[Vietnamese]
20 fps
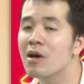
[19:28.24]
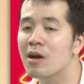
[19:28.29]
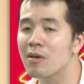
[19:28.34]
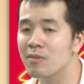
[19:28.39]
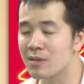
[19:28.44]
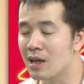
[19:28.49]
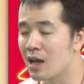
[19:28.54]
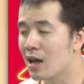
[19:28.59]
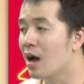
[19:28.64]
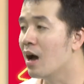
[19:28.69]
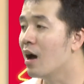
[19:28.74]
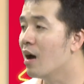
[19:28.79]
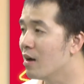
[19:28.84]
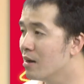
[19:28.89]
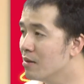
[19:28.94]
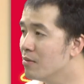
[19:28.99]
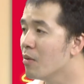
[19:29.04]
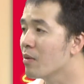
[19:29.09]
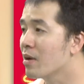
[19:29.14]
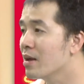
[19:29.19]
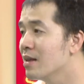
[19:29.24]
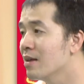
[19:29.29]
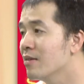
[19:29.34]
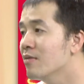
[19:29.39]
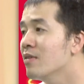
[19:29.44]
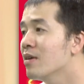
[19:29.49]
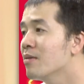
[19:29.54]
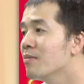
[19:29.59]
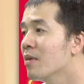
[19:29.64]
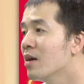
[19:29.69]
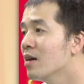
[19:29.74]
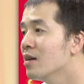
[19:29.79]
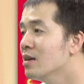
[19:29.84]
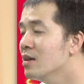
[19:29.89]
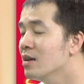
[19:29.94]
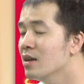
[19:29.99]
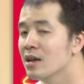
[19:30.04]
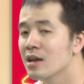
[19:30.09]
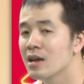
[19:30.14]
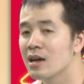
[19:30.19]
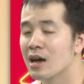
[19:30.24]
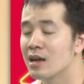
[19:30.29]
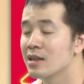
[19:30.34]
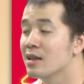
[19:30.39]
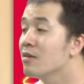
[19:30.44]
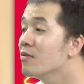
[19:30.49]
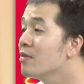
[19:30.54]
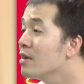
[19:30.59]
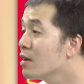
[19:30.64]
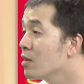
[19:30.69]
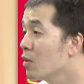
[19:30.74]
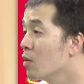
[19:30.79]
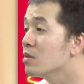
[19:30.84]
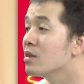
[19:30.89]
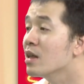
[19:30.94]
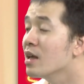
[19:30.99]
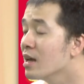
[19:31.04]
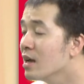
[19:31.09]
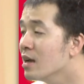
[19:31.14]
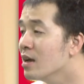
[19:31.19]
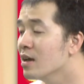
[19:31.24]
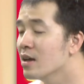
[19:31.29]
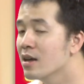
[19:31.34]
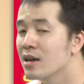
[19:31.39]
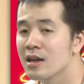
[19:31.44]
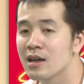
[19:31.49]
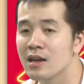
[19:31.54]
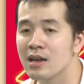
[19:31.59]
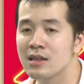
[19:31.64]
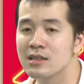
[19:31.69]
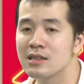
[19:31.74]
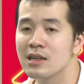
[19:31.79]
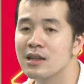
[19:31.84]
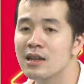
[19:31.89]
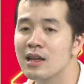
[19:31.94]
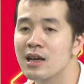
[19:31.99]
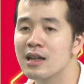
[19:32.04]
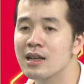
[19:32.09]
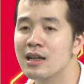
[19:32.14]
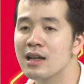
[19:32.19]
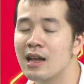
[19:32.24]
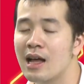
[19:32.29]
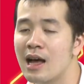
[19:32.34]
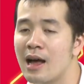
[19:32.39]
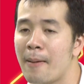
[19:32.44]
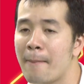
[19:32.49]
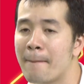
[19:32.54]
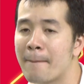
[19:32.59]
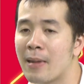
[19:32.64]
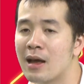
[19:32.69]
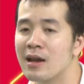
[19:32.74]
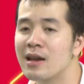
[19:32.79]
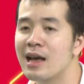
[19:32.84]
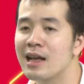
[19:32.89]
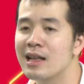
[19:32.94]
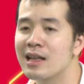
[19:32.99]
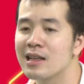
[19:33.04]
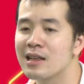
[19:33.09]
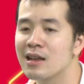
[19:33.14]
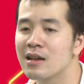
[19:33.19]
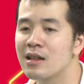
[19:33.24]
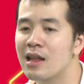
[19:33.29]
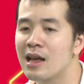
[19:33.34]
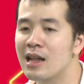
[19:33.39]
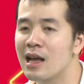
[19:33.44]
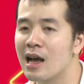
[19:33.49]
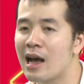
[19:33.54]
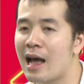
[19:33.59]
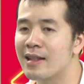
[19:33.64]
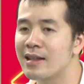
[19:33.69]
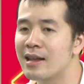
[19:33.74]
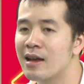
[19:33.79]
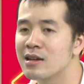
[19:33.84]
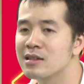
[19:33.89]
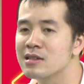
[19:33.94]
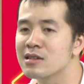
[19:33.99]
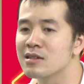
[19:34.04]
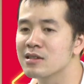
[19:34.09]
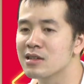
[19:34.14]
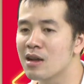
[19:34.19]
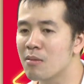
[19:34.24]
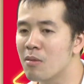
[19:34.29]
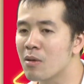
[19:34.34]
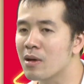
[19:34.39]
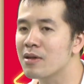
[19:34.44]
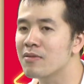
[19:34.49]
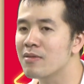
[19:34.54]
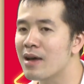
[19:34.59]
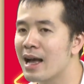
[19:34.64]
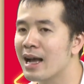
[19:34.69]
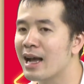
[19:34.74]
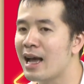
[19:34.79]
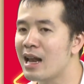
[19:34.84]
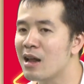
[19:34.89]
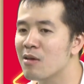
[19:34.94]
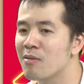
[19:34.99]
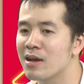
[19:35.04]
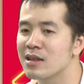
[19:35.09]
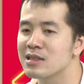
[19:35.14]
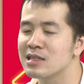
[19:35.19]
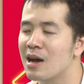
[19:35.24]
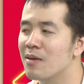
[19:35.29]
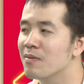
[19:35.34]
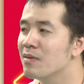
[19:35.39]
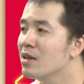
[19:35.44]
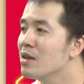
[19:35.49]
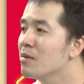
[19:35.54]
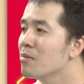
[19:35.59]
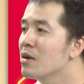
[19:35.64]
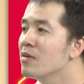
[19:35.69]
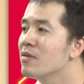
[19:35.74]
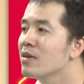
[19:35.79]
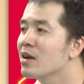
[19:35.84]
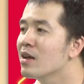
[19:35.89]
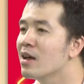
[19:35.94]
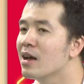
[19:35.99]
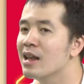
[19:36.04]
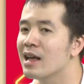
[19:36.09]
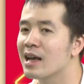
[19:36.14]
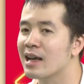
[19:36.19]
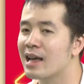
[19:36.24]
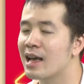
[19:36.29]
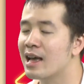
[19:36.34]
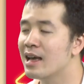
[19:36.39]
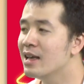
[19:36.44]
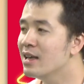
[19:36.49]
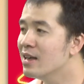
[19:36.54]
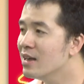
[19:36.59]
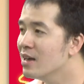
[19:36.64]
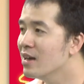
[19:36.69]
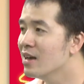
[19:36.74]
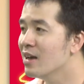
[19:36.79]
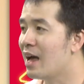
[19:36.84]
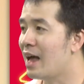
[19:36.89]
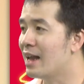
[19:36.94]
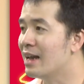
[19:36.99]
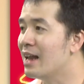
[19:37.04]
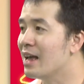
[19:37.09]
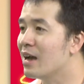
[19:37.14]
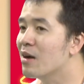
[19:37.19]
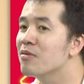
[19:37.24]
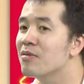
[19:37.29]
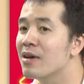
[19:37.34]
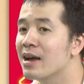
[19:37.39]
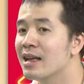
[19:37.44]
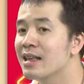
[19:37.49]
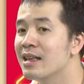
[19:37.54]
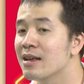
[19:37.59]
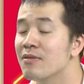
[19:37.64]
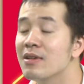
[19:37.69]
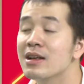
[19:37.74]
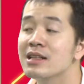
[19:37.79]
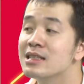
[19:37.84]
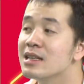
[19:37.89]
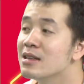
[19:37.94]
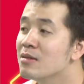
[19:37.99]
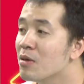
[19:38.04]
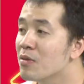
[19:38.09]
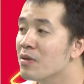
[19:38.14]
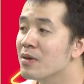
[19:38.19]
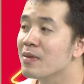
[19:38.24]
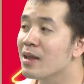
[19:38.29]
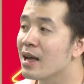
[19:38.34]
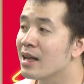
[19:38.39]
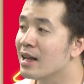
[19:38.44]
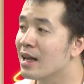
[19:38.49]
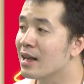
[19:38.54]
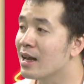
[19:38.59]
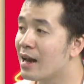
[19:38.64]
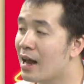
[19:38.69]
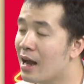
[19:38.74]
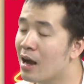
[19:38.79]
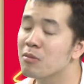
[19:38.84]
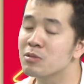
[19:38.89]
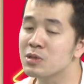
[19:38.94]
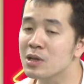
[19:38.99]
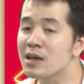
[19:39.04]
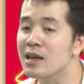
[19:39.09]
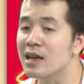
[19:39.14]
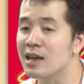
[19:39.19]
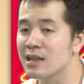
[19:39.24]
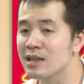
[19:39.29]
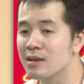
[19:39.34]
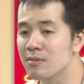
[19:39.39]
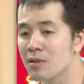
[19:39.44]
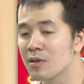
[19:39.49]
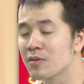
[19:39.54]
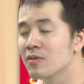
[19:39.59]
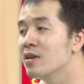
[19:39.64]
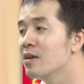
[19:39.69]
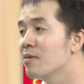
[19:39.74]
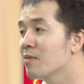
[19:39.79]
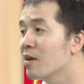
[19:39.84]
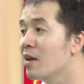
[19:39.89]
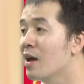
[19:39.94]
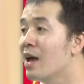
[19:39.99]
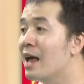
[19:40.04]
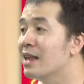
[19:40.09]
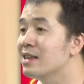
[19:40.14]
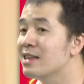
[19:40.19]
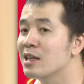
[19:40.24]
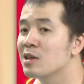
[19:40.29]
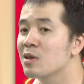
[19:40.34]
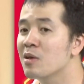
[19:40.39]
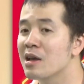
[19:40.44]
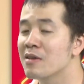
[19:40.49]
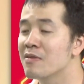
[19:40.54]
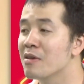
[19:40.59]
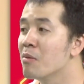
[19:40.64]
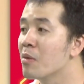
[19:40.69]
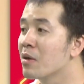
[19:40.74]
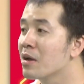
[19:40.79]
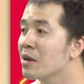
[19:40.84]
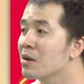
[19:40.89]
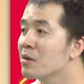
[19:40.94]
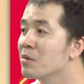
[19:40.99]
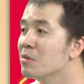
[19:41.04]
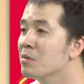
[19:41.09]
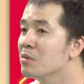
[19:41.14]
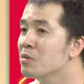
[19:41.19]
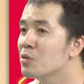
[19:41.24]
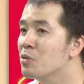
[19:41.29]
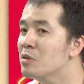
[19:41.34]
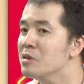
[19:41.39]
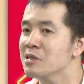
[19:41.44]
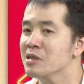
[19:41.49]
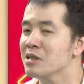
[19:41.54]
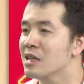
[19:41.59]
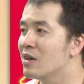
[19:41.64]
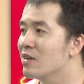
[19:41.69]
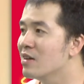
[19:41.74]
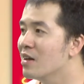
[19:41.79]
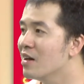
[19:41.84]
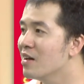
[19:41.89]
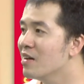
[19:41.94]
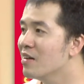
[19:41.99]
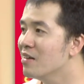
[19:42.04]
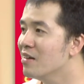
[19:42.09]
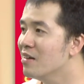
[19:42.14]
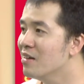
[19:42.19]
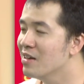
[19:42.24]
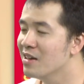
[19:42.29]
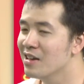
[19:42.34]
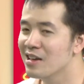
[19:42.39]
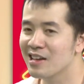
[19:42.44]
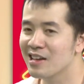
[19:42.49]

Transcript: bốn không đòi hỏi một cái diễn viên mới, à, diễn viên nổi tiếng. Cho nên nó là ở đây thì có thể là anh Nang Trường đóng một cái vai khá là quan trọng đó, nhưng bởi vì có thể là cái ảnh này không phải diễn viên chính bộ phim này, này là không xuất hiện trong bộ phim. Có thể ảnh sẽ xuất hiện vào một cái cú twist nào đó